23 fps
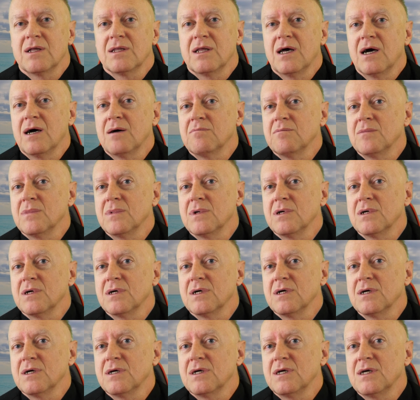nam e,
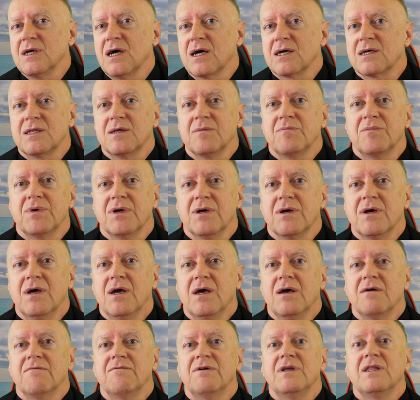jak gdyby
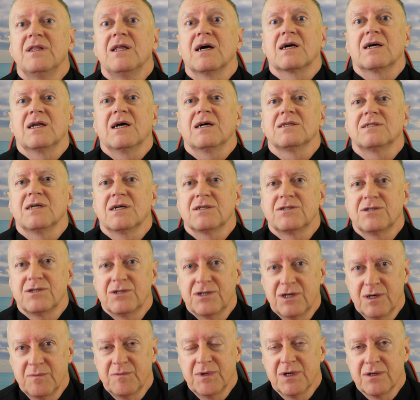wynagradzać
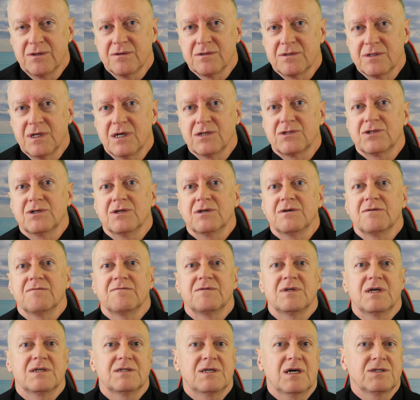siebie. To znaczy,
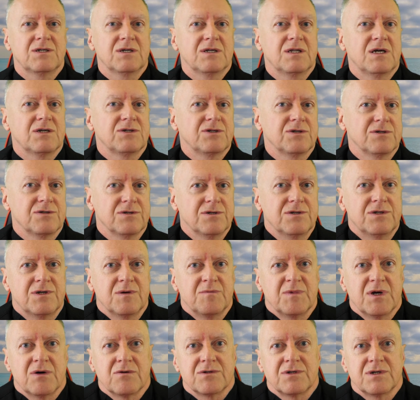w zasadzie nasze życie
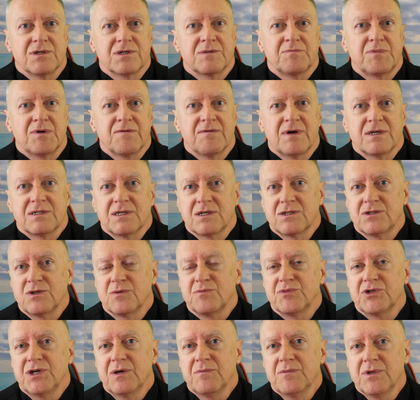miało się sprowadzać do
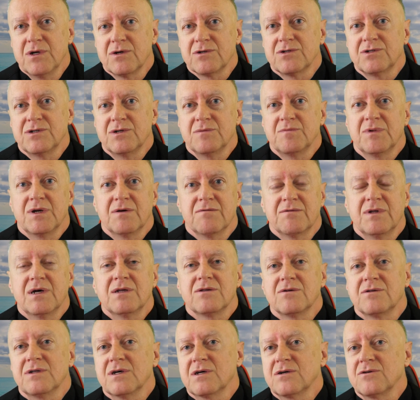przyjemności, prawda?
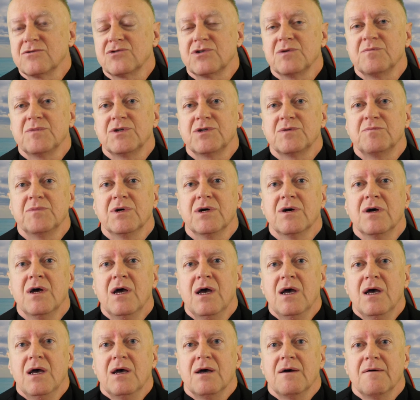Do tego, żebyśmy
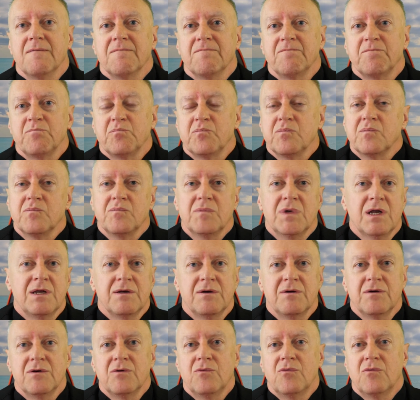mm,
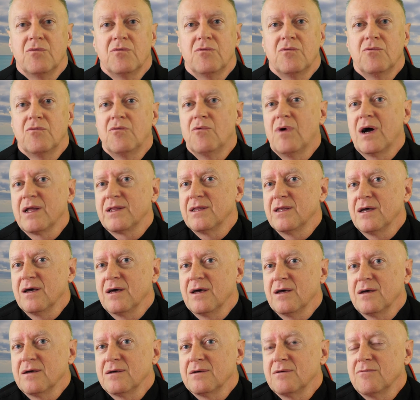mieli
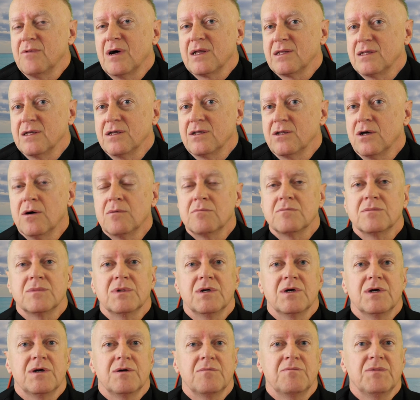ładne, ładny dom,
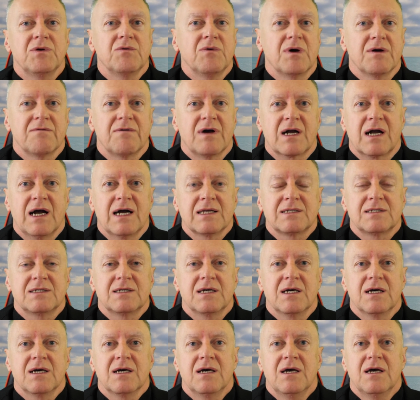e, miłe
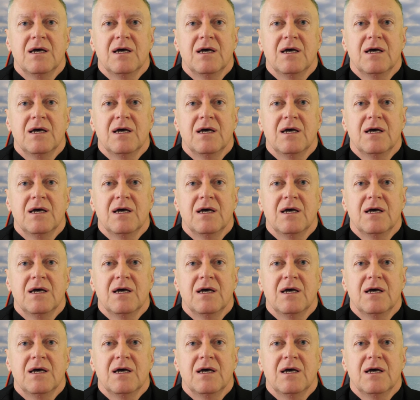wakacje.